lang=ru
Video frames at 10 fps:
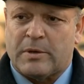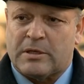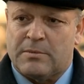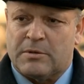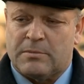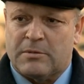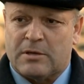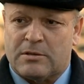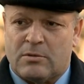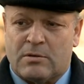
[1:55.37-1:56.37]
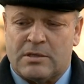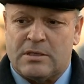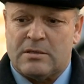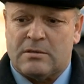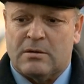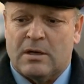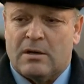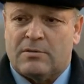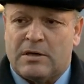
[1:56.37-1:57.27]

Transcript: департаментом городского хозяйства